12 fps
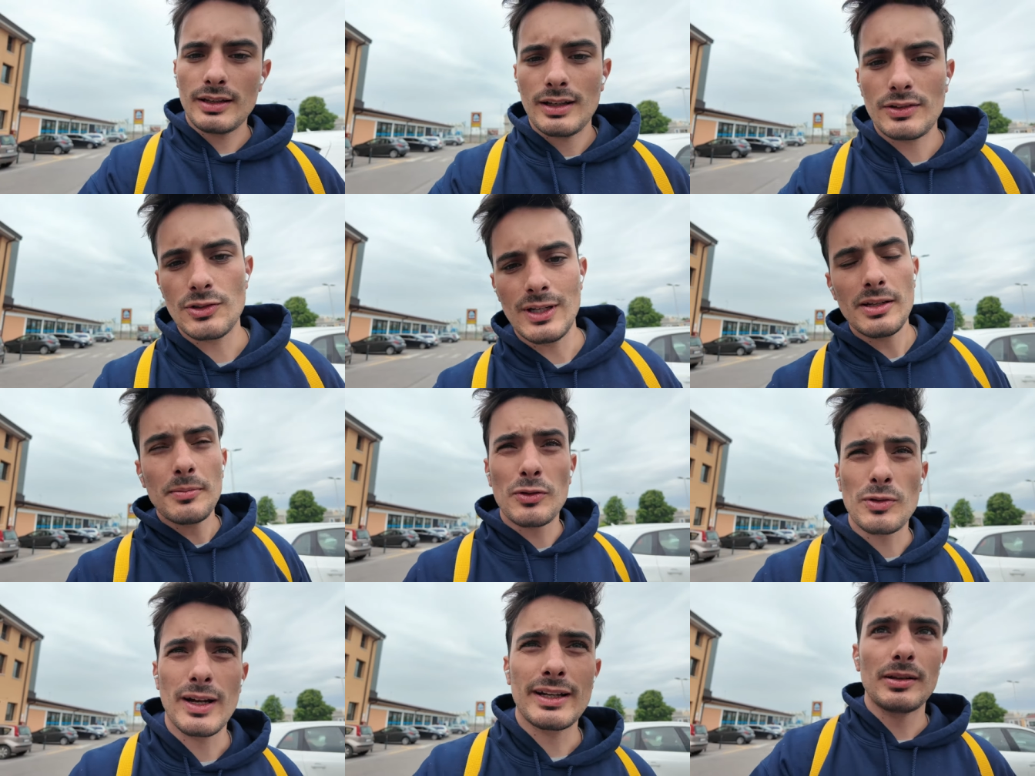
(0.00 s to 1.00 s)
accidenti mi
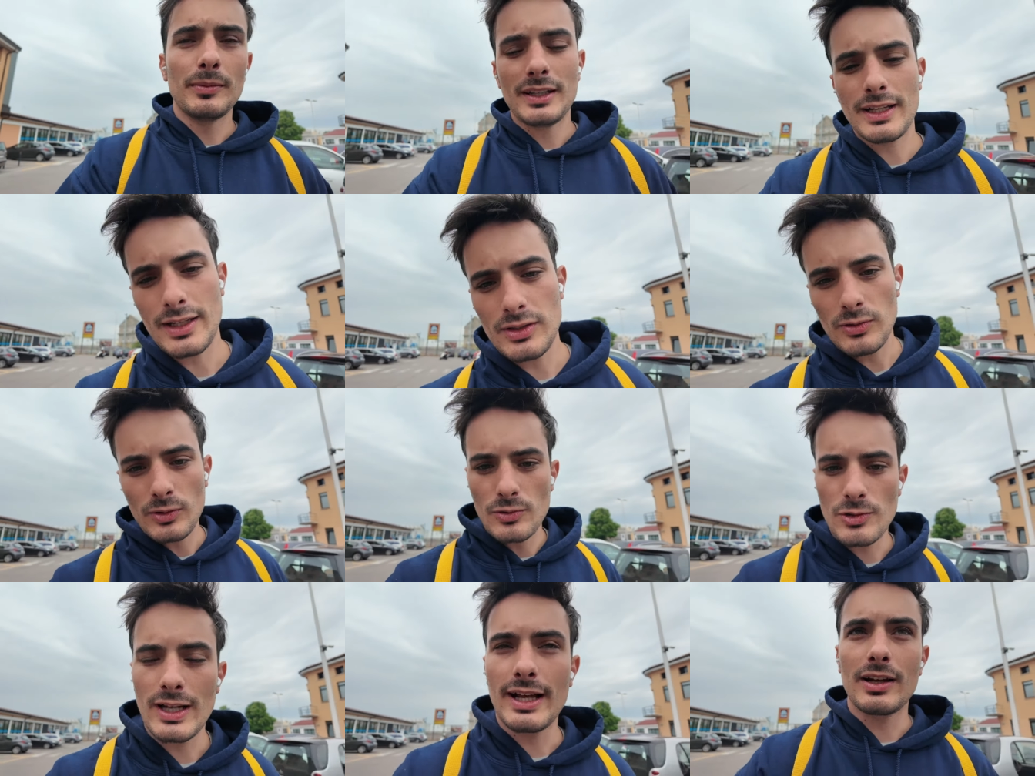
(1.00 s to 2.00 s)
sono anche dimenticato di
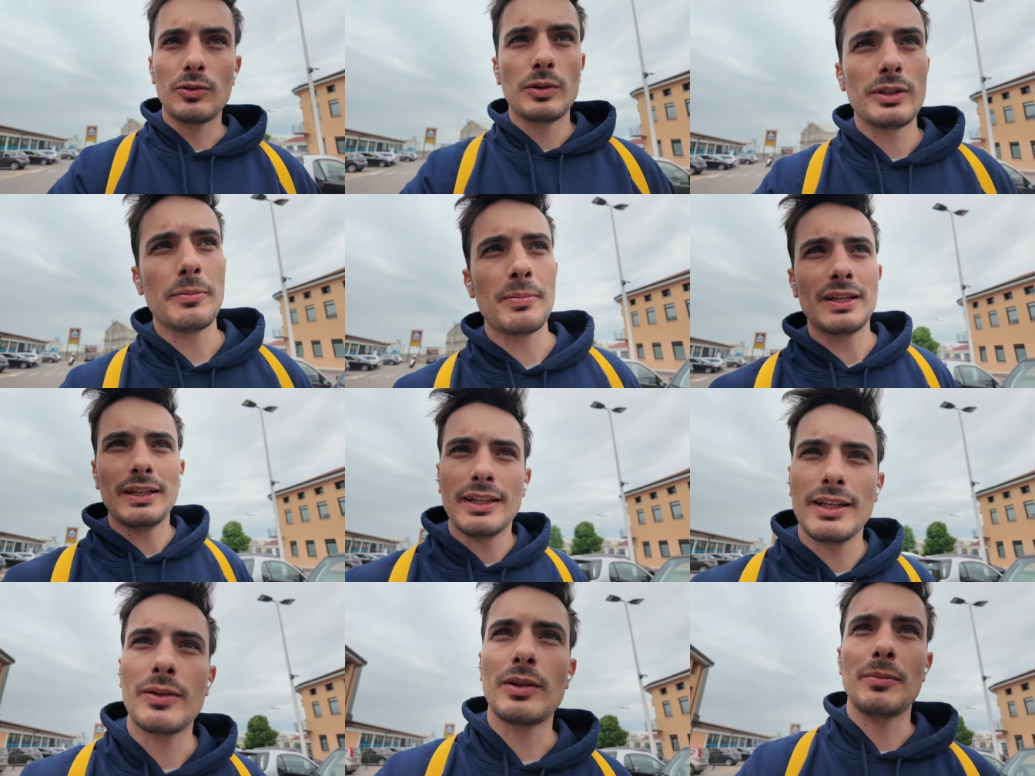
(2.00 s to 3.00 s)
scongelare uno dei
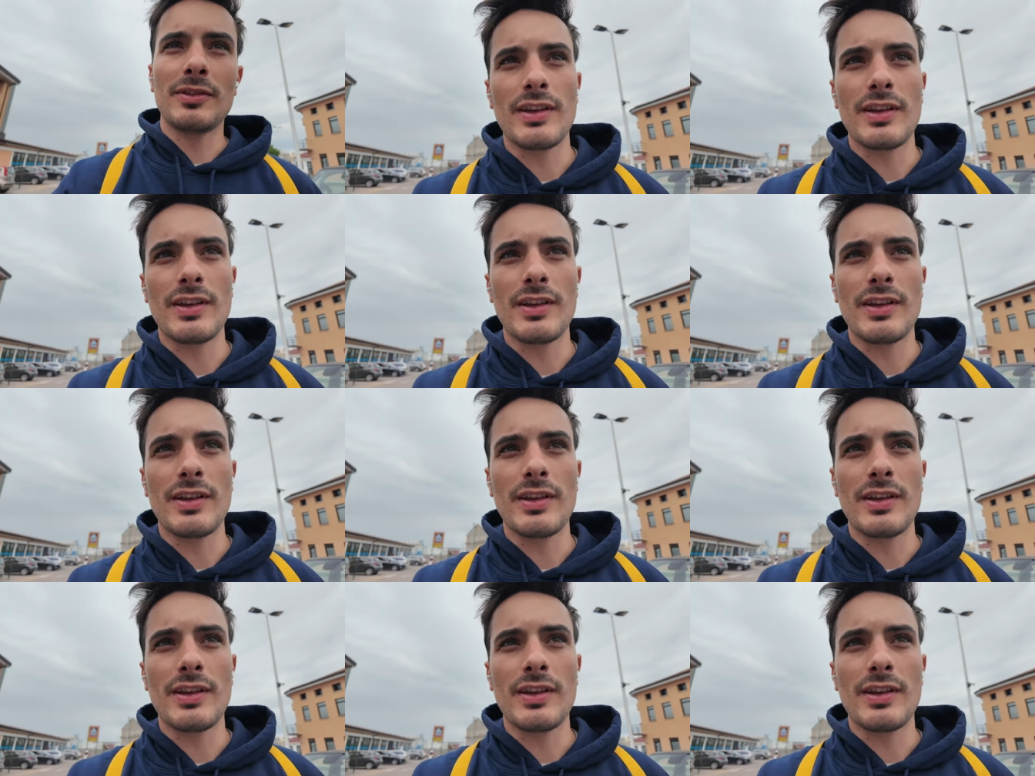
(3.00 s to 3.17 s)
panini quindi mi